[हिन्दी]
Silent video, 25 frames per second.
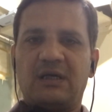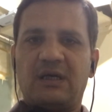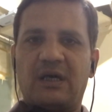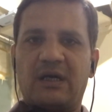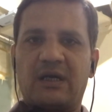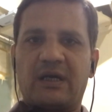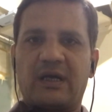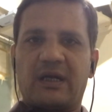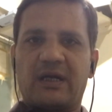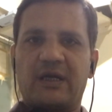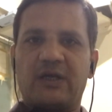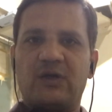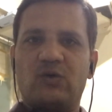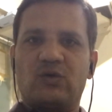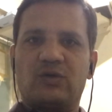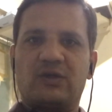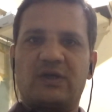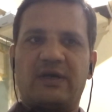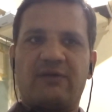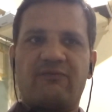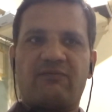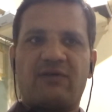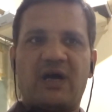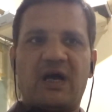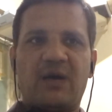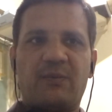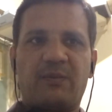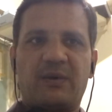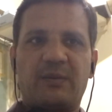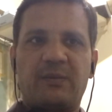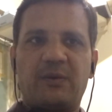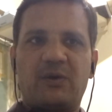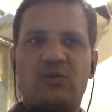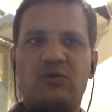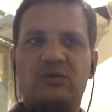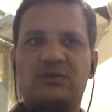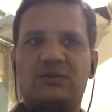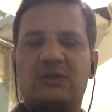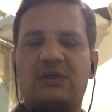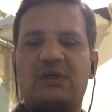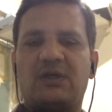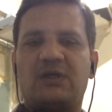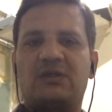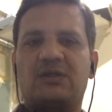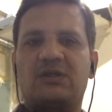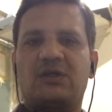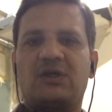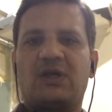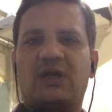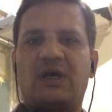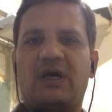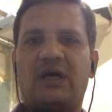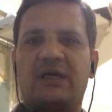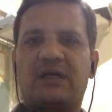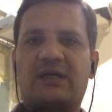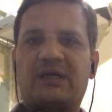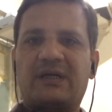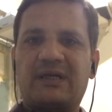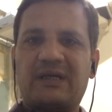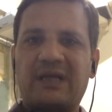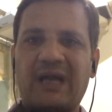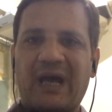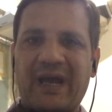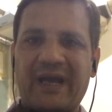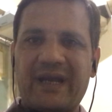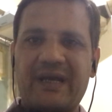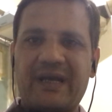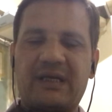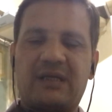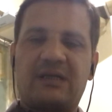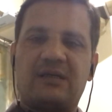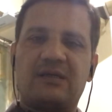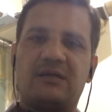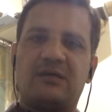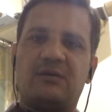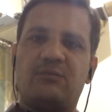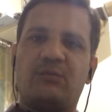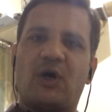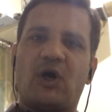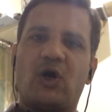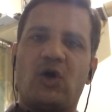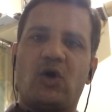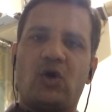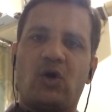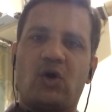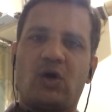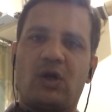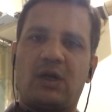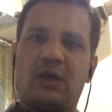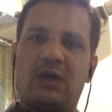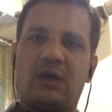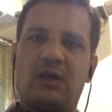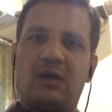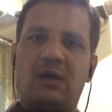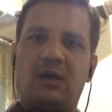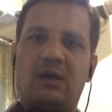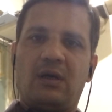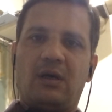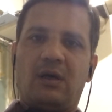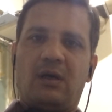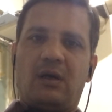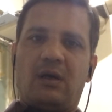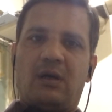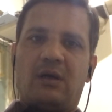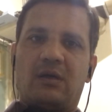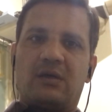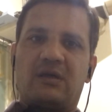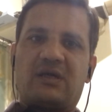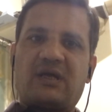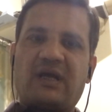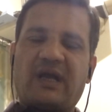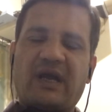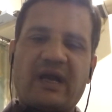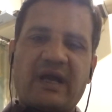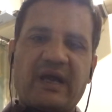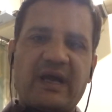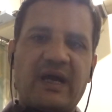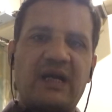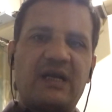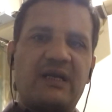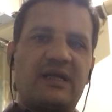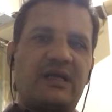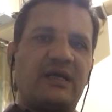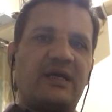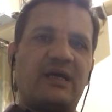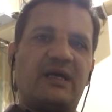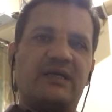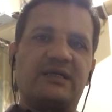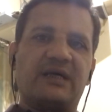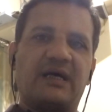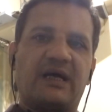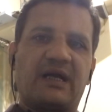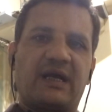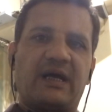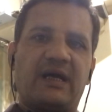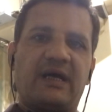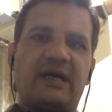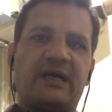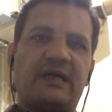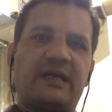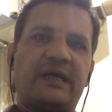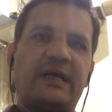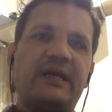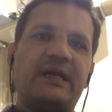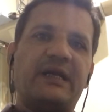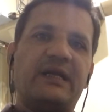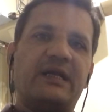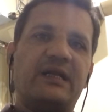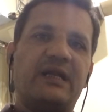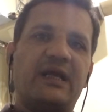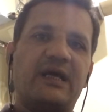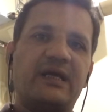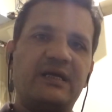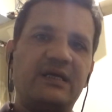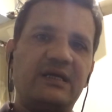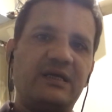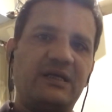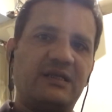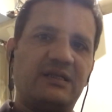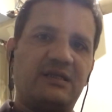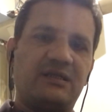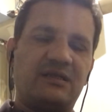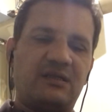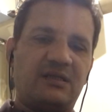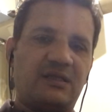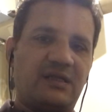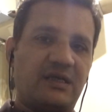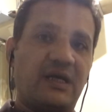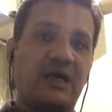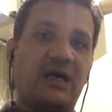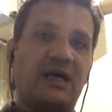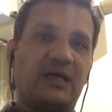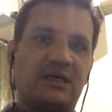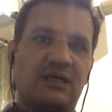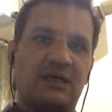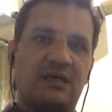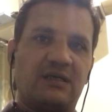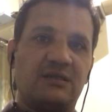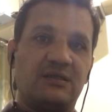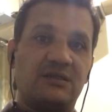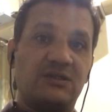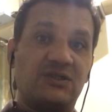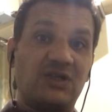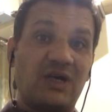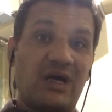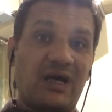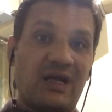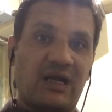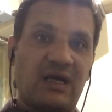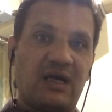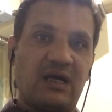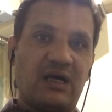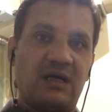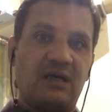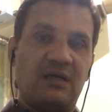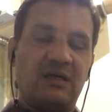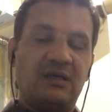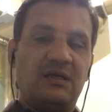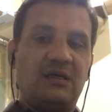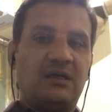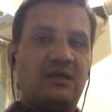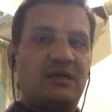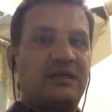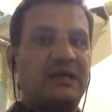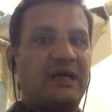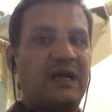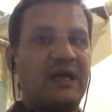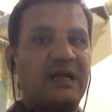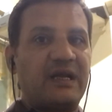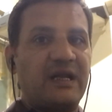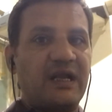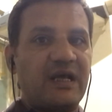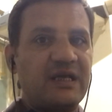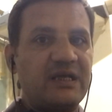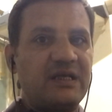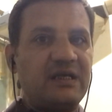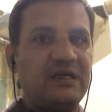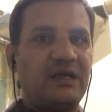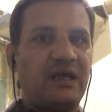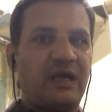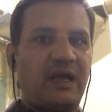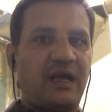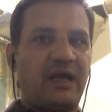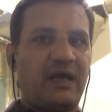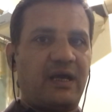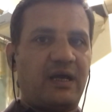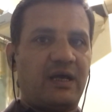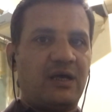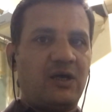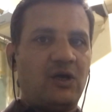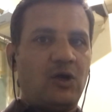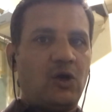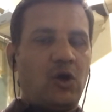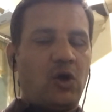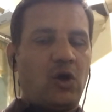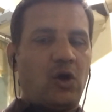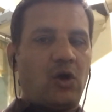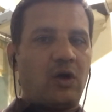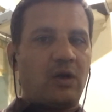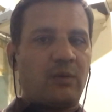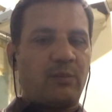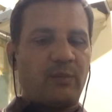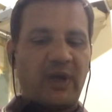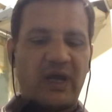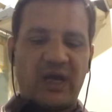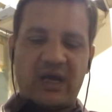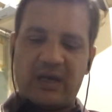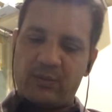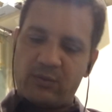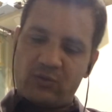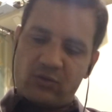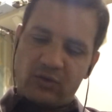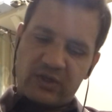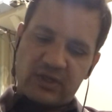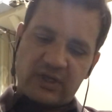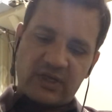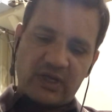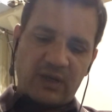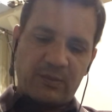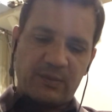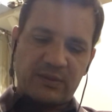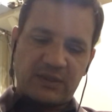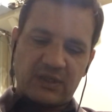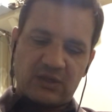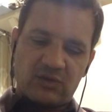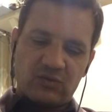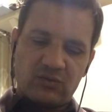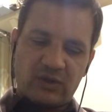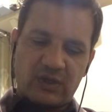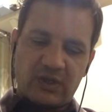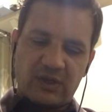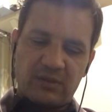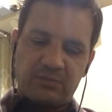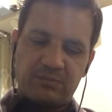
करनी होती है वहाँ पर भी कुछ इतना टाइट माहौल ये ख्याल किया जा रहा है कि नहीं दिया जा रहा या नहीं है और मैं आपको ये बताऊं कि